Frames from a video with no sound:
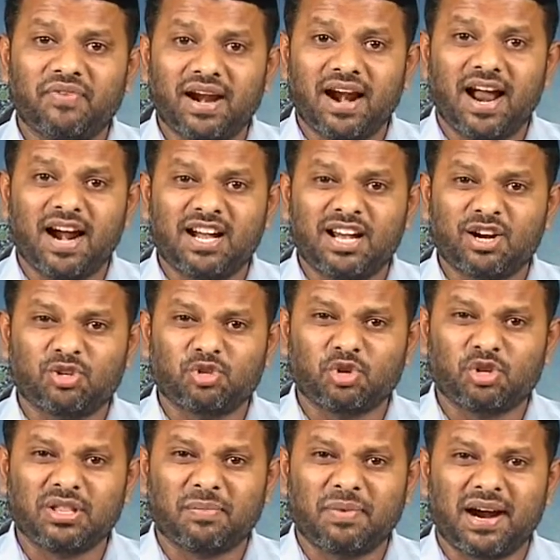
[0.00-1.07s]
வரலாற்றுக்கு
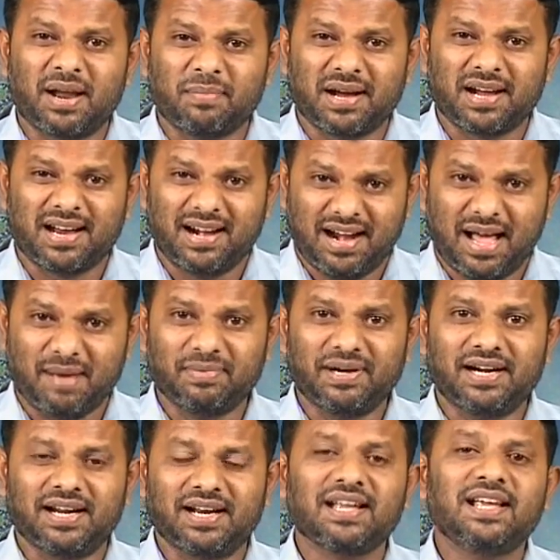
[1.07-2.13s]
சொந்தமான மக்கள் நாம்
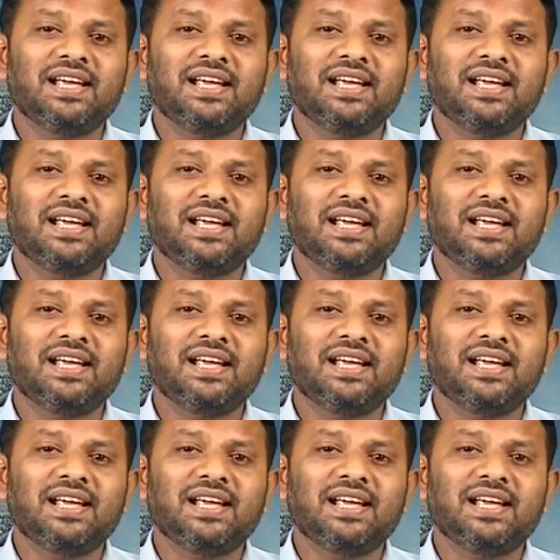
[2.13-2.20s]
என்று